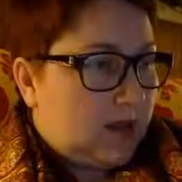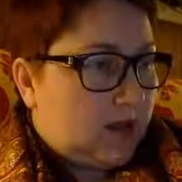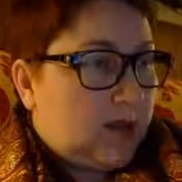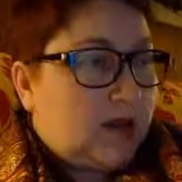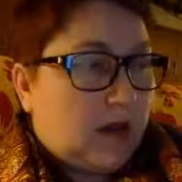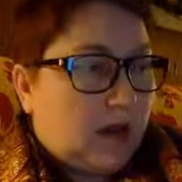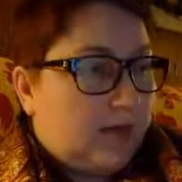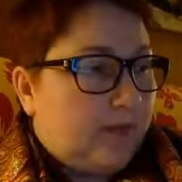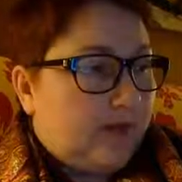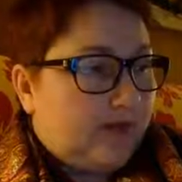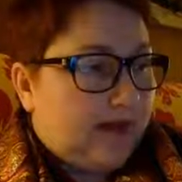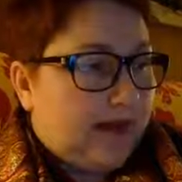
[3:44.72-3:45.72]
Итак,
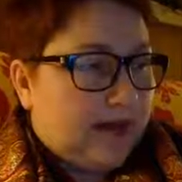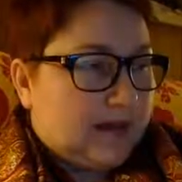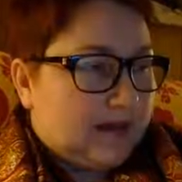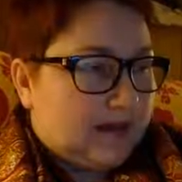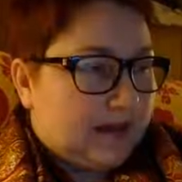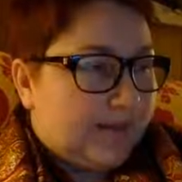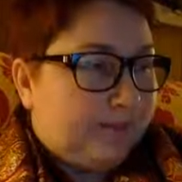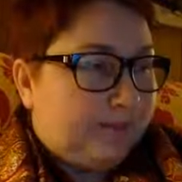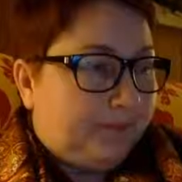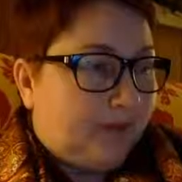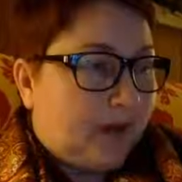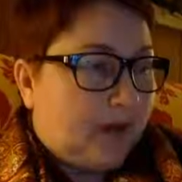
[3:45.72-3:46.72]
первая лекция.
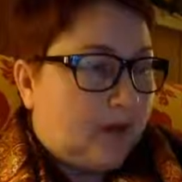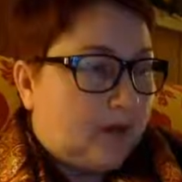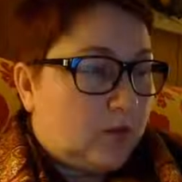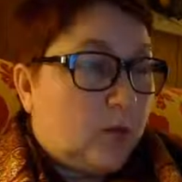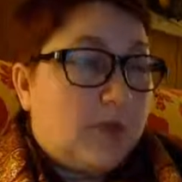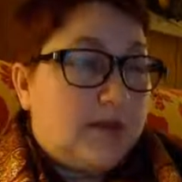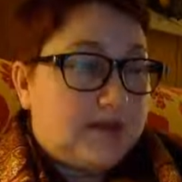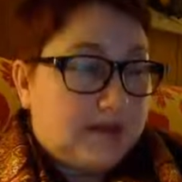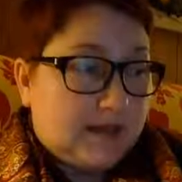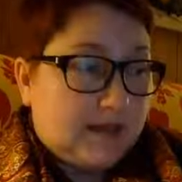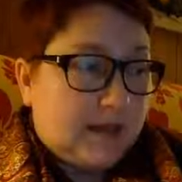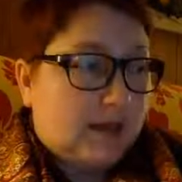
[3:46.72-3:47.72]
Добрый
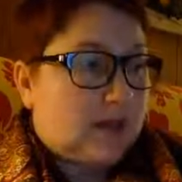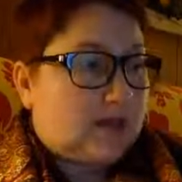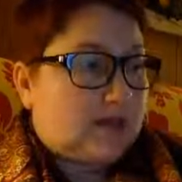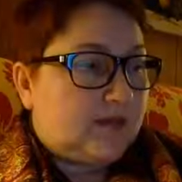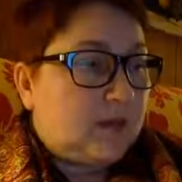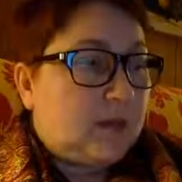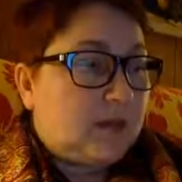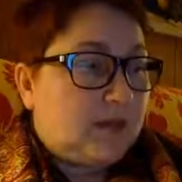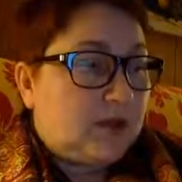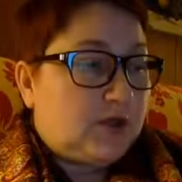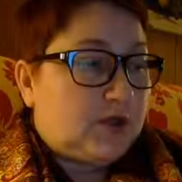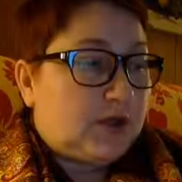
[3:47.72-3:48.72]
день! Сегодня мы
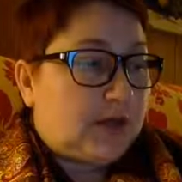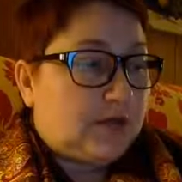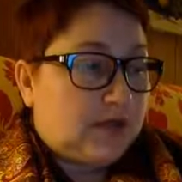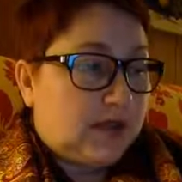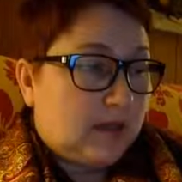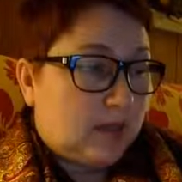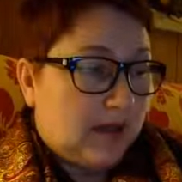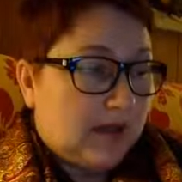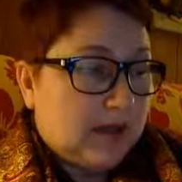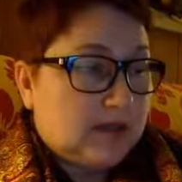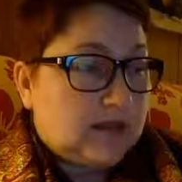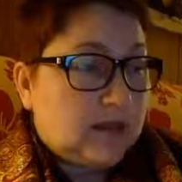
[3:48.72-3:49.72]
начинаем серию
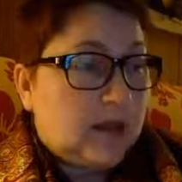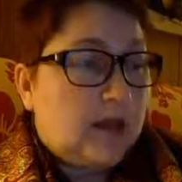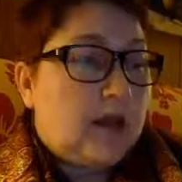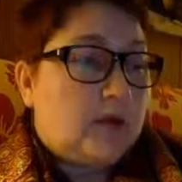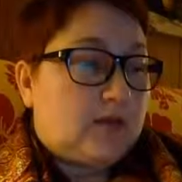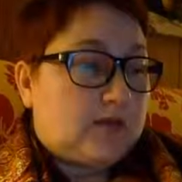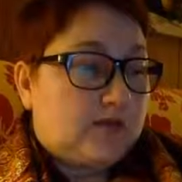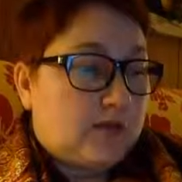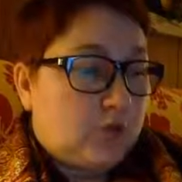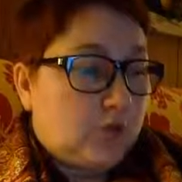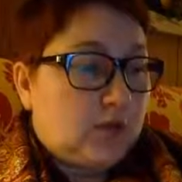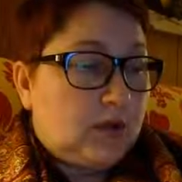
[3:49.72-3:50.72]
лекций,
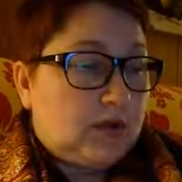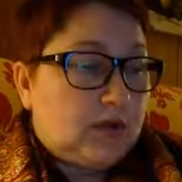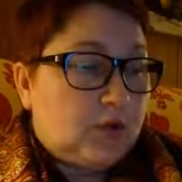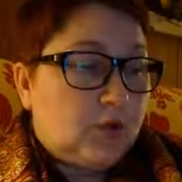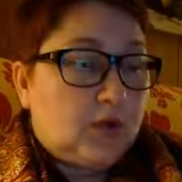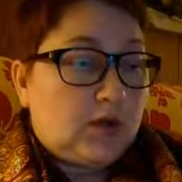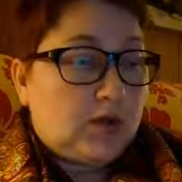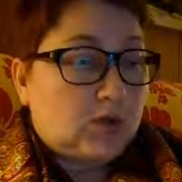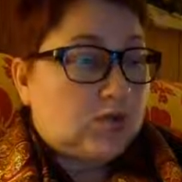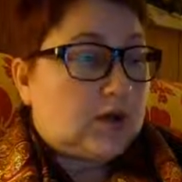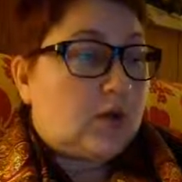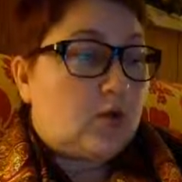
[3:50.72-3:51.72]
посвященных истории
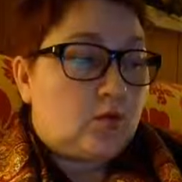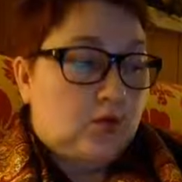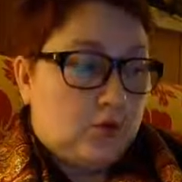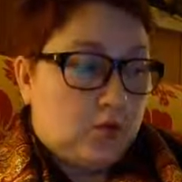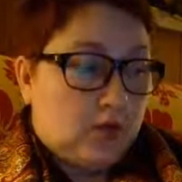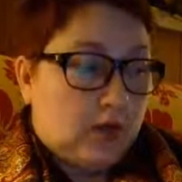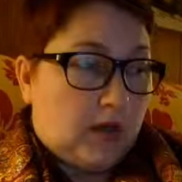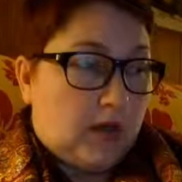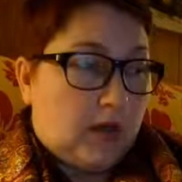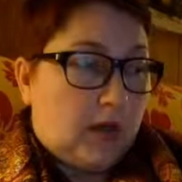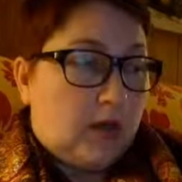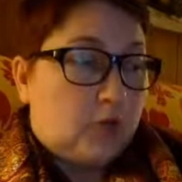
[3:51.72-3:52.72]
русской культуры –
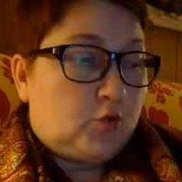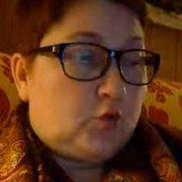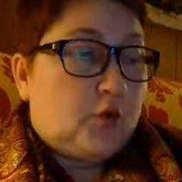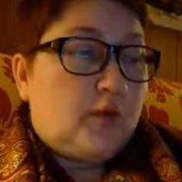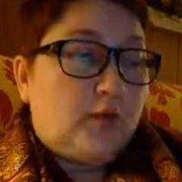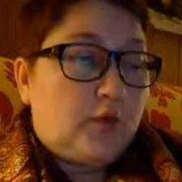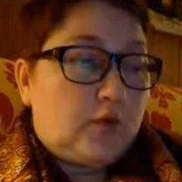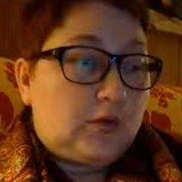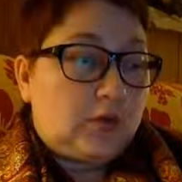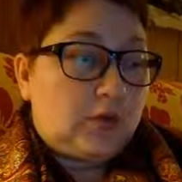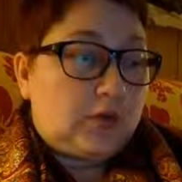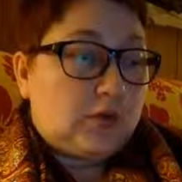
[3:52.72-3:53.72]
но слово
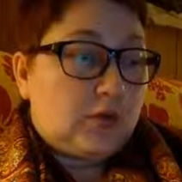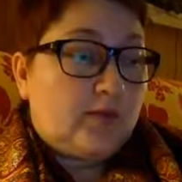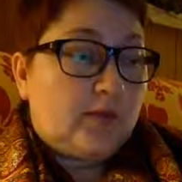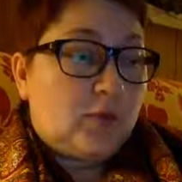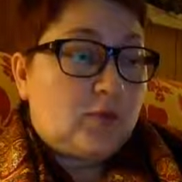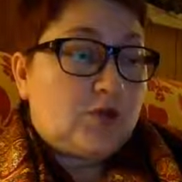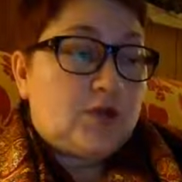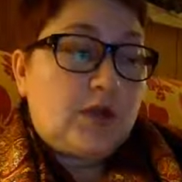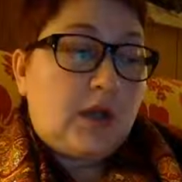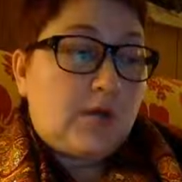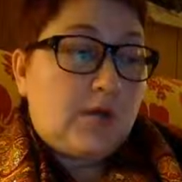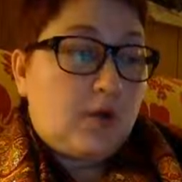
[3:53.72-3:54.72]
«культура» – слово очень
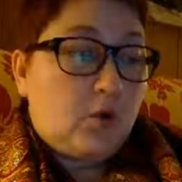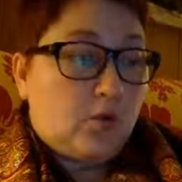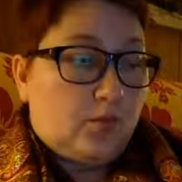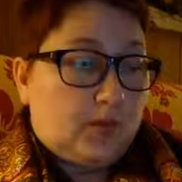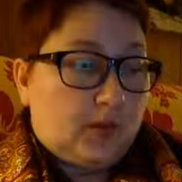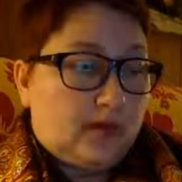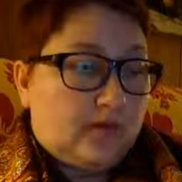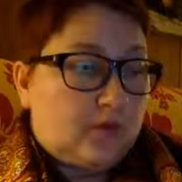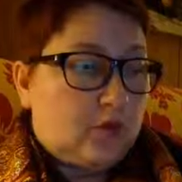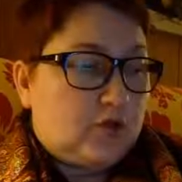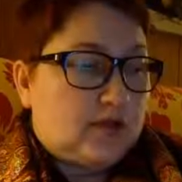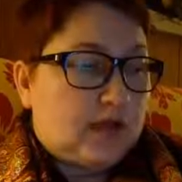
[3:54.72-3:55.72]
объемное,
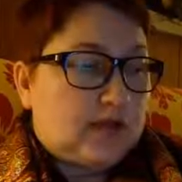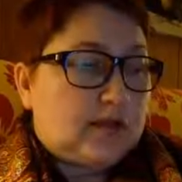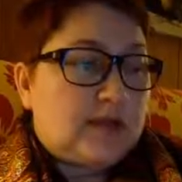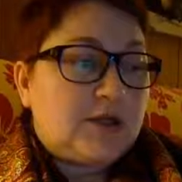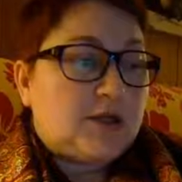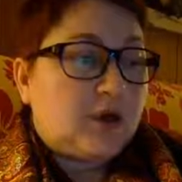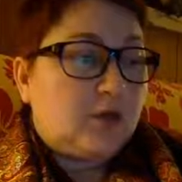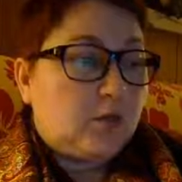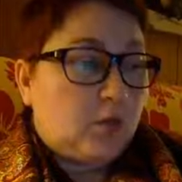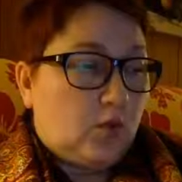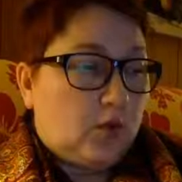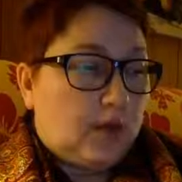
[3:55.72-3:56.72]
включает слишком
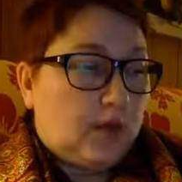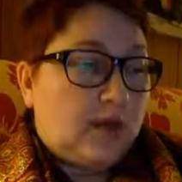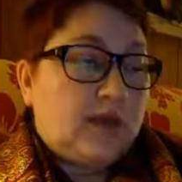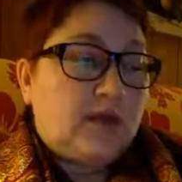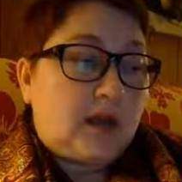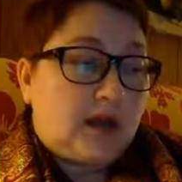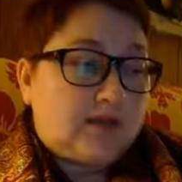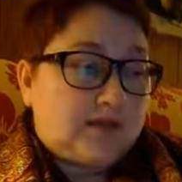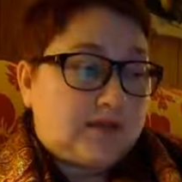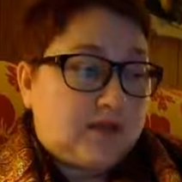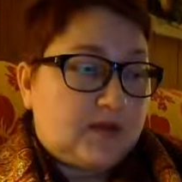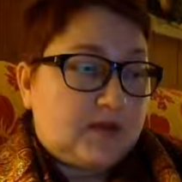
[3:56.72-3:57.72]
много – и
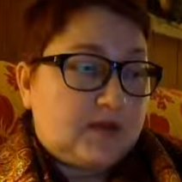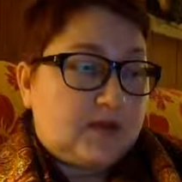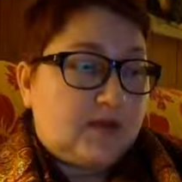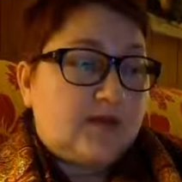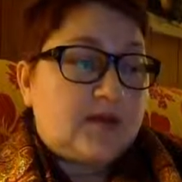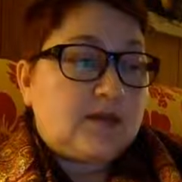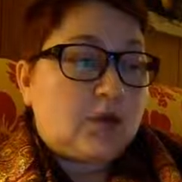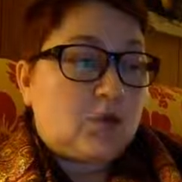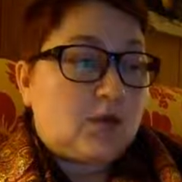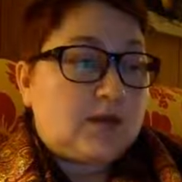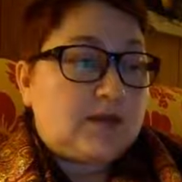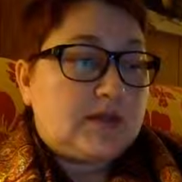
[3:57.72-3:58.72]
нравственность, и весь
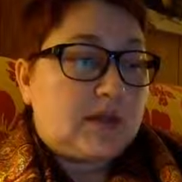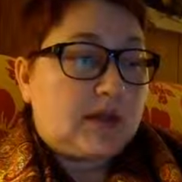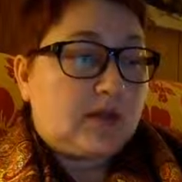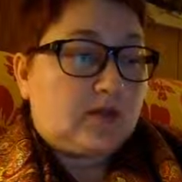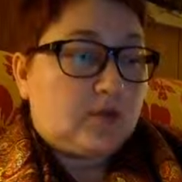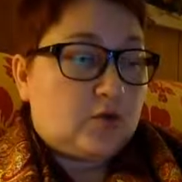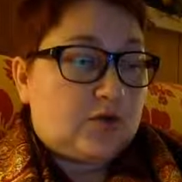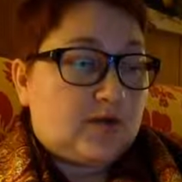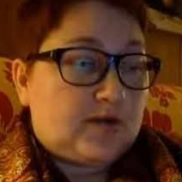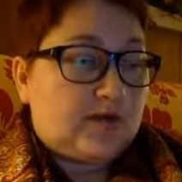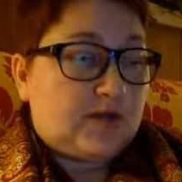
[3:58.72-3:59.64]
круг идей, творчества